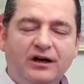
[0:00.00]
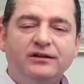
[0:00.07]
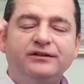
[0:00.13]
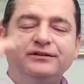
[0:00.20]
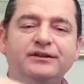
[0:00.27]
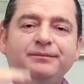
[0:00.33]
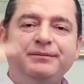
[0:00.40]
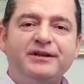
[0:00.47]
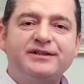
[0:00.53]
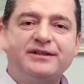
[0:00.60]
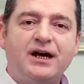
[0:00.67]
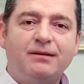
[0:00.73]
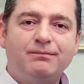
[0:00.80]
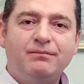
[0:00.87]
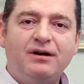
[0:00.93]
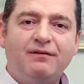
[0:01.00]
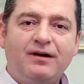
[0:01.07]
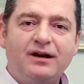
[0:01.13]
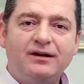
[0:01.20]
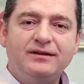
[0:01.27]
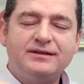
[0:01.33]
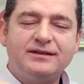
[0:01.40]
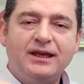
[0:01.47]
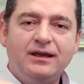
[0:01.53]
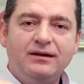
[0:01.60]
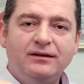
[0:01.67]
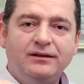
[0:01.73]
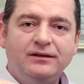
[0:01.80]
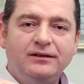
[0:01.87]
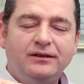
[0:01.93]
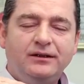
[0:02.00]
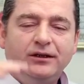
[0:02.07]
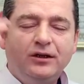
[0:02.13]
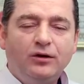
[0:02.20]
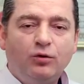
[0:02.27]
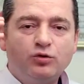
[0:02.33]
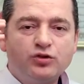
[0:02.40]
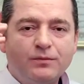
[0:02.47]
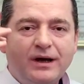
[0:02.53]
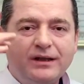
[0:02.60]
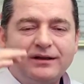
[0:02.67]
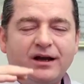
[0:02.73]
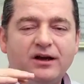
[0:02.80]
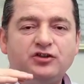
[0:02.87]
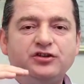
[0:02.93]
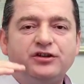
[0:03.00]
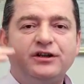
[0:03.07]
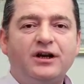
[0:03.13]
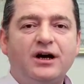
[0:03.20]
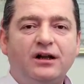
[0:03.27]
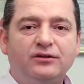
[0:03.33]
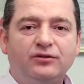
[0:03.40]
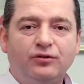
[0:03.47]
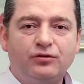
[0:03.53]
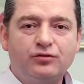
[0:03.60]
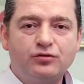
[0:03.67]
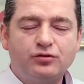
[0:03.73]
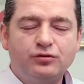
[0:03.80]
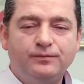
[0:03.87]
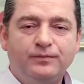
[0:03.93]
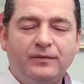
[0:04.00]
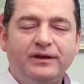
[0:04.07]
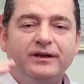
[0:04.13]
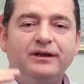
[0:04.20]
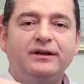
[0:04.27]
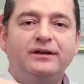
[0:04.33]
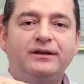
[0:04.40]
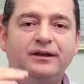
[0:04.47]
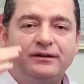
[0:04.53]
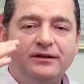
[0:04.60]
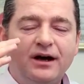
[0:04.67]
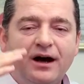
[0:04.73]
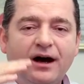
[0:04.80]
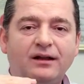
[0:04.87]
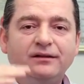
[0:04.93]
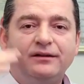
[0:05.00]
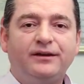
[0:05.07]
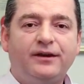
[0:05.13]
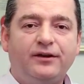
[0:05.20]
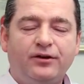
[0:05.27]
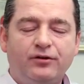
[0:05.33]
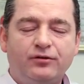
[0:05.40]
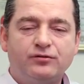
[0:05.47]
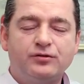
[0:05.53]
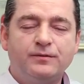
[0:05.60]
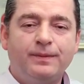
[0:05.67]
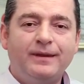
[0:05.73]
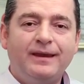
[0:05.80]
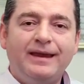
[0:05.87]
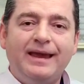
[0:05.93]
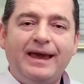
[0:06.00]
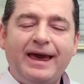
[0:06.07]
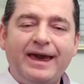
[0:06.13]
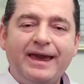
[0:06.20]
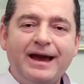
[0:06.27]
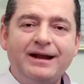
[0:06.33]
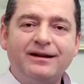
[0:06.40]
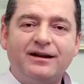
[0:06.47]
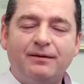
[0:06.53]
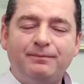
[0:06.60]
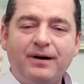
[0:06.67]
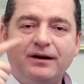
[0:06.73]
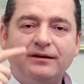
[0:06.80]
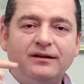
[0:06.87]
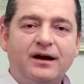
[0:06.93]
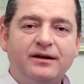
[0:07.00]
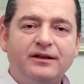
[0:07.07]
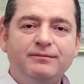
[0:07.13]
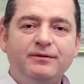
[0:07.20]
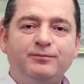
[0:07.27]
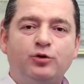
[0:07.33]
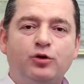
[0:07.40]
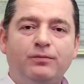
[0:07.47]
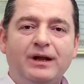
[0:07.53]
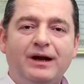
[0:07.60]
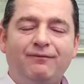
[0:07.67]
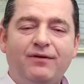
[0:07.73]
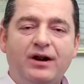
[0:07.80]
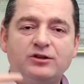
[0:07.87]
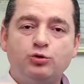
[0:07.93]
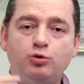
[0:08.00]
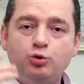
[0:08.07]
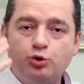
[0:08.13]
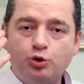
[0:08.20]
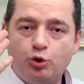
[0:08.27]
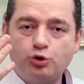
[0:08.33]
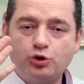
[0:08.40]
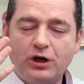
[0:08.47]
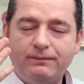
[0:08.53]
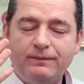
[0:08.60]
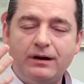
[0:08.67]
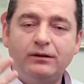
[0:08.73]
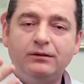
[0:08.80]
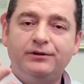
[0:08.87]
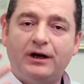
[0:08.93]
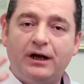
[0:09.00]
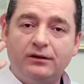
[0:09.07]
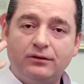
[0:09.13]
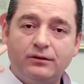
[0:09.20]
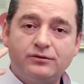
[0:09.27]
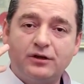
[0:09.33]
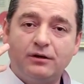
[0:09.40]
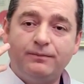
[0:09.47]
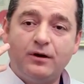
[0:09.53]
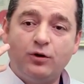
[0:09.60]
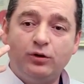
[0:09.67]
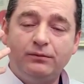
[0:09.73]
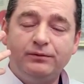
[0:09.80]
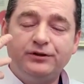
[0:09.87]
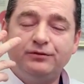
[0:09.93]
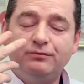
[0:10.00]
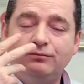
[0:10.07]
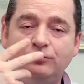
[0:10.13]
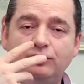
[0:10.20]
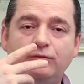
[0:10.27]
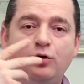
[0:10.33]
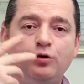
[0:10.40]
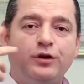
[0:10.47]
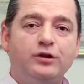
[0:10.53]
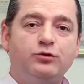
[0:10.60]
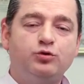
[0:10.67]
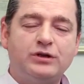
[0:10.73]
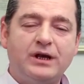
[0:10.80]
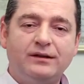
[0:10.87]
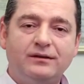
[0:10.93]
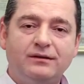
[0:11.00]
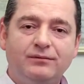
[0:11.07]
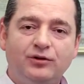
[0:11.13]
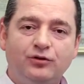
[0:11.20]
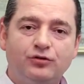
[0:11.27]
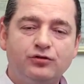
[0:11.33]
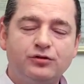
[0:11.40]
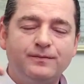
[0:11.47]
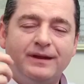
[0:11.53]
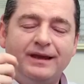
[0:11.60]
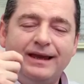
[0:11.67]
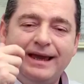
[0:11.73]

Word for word: alında bir sarkma var ise o zaman kaşları kaldırıyoruz ya da alnı geriyoruz. Eğer kapaklarda bir problem varsa üst göz kapağı olabilir, alt göz kapağı olabilir. Bu bölgeyi düzeltebiliyoruz.